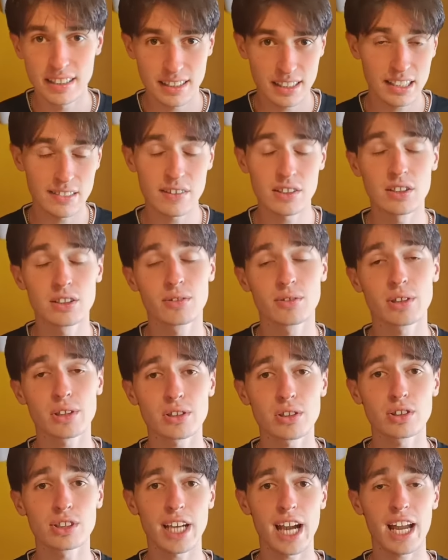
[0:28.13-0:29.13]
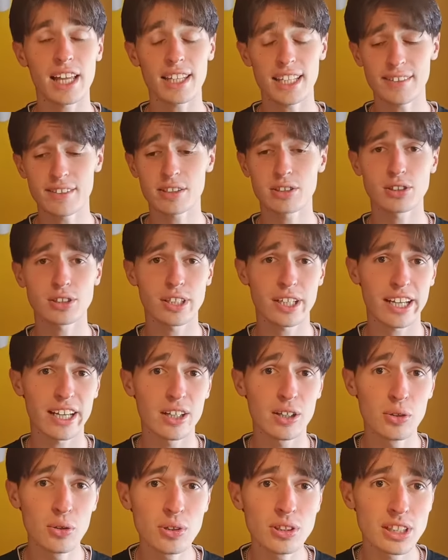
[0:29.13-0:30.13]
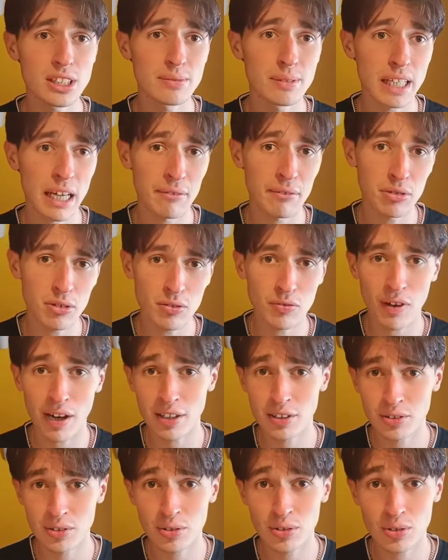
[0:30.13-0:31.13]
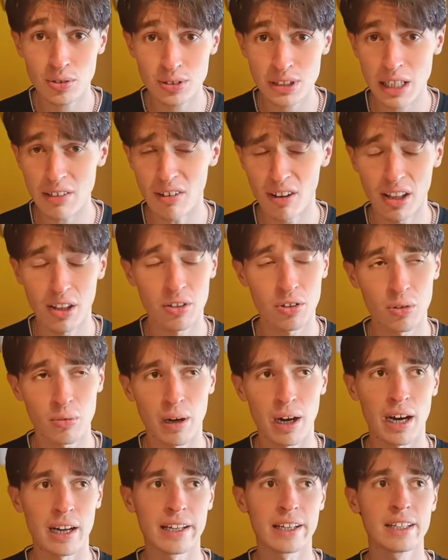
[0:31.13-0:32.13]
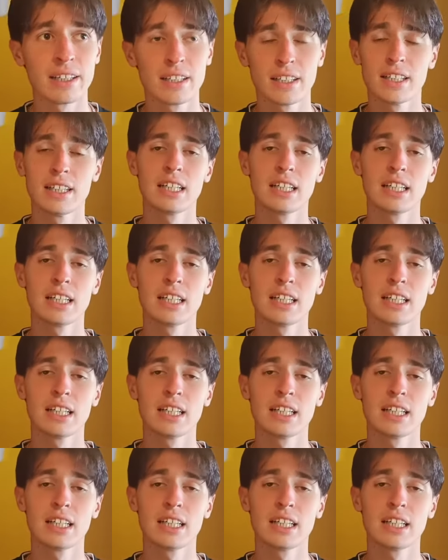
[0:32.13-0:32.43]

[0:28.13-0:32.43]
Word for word: i video di questo genere, visto che gli ultimi che avevo fatto non stavano andando male.